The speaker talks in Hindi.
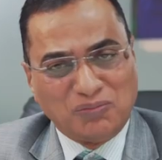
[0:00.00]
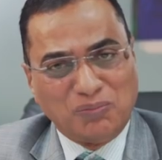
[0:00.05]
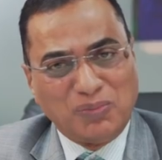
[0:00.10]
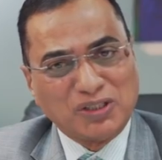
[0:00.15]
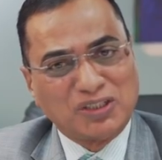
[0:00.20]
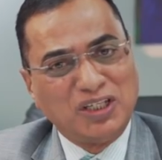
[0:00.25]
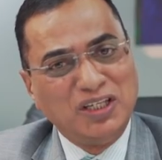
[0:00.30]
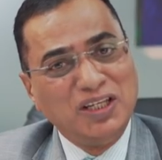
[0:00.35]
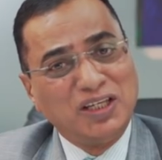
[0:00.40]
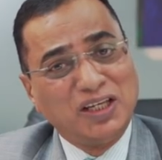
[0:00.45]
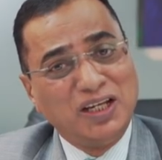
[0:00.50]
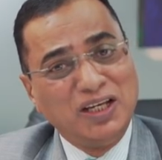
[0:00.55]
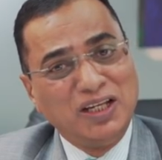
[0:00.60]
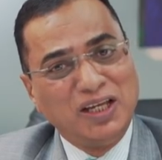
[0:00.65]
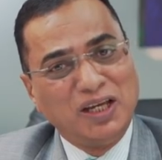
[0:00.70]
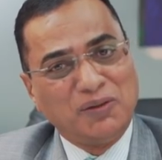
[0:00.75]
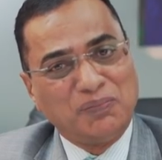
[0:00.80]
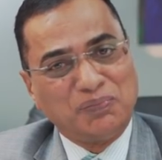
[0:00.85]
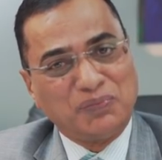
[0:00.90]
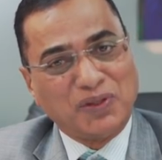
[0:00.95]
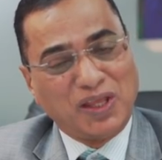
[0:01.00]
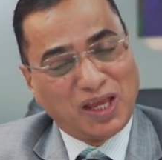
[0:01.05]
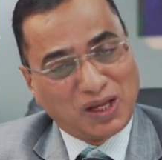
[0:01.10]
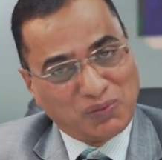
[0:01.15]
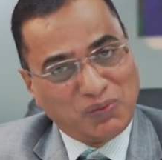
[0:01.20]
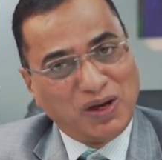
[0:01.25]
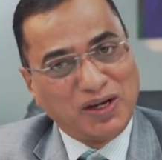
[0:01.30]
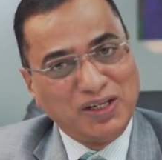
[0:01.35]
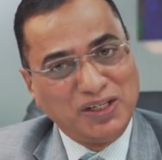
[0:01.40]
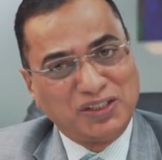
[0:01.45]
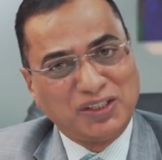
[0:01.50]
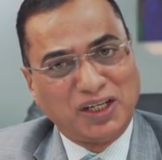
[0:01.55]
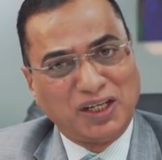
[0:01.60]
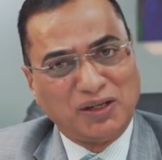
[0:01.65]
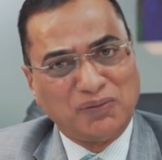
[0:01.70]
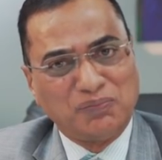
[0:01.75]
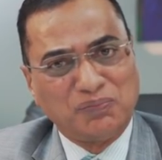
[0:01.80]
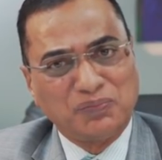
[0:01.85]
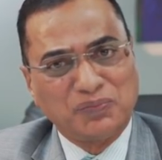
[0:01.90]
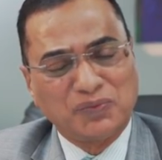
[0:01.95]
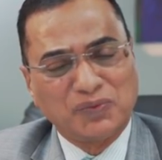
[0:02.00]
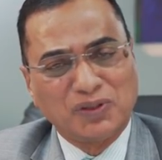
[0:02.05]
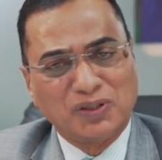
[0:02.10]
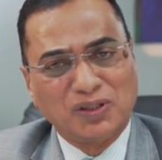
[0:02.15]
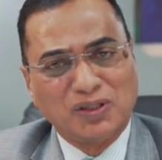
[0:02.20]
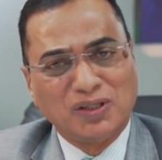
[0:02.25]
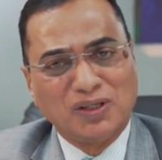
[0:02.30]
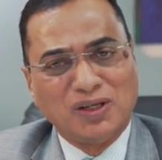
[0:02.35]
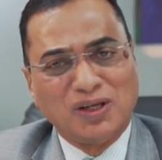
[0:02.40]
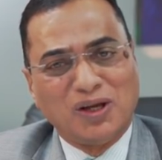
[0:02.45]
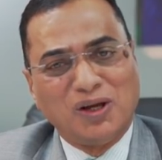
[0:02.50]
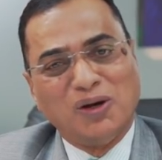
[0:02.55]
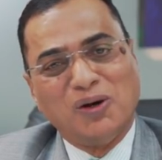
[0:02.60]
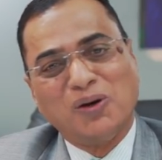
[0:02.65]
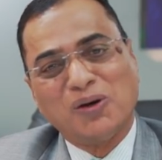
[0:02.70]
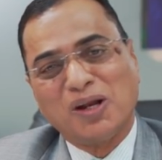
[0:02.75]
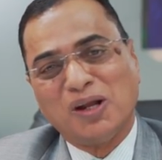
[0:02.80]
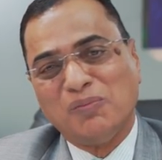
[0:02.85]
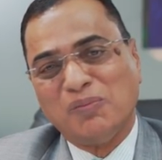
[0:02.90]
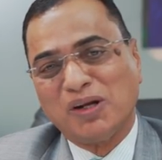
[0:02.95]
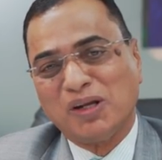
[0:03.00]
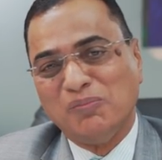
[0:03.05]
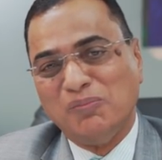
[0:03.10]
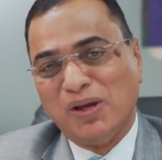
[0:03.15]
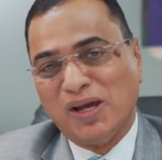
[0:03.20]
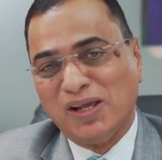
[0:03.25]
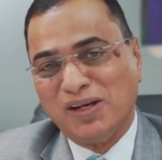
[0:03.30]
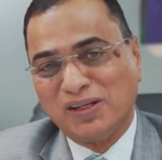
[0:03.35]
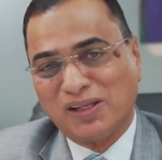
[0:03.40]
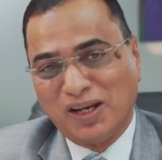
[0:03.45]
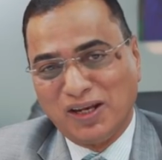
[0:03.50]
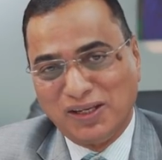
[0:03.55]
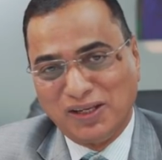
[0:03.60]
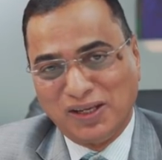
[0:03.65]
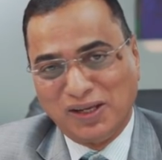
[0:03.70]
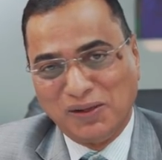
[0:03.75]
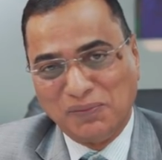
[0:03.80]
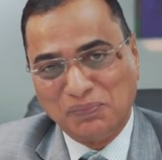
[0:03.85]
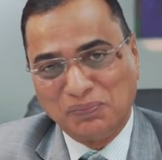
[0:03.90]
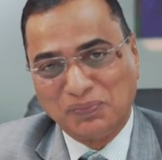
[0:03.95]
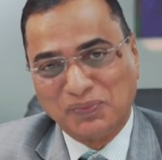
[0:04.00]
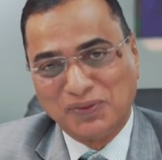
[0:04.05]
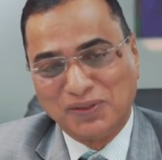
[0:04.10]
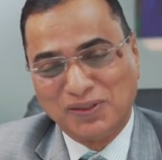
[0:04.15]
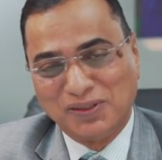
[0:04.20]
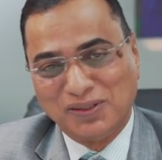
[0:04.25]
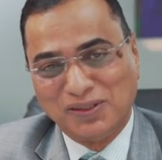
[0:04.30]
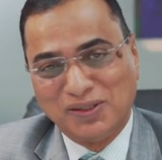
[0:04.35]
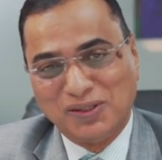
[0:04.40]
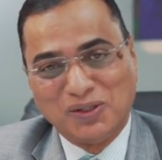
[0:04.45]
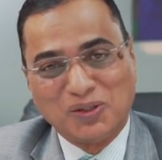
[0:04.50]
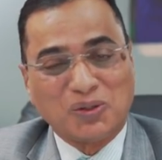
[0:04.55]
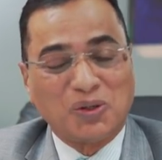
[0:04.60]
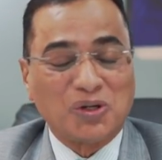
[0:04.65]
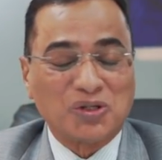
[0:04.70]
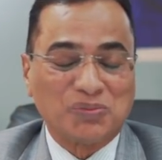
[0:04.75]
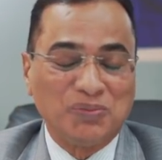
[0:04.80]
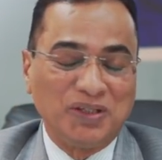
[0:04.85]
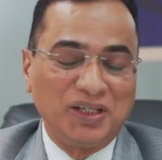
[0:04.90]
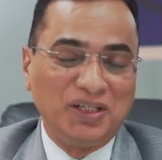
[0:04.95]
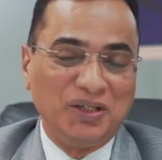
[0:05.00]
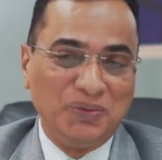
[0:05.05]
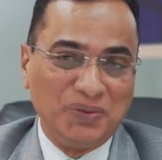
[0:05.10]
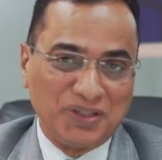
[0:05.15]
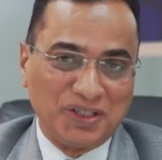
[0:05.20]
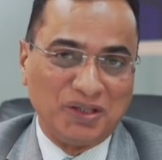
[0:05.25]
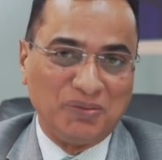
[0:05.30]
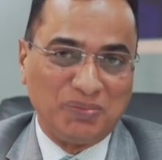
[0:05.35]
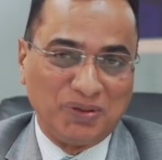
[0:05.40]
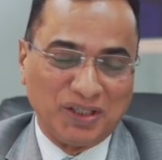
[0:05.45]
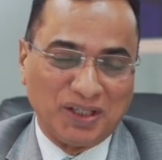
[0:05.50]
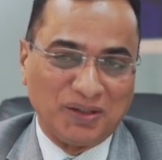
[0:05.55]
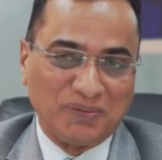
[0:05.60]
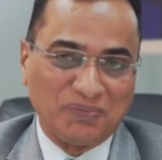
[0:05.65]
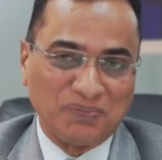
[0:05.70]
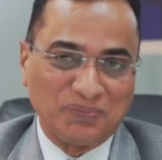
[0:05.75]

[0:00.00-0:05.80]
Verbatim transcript: मछली के लिए एक्वा है और हमारी बहन के लिए कॉस्मेटिक डिवीजन भी है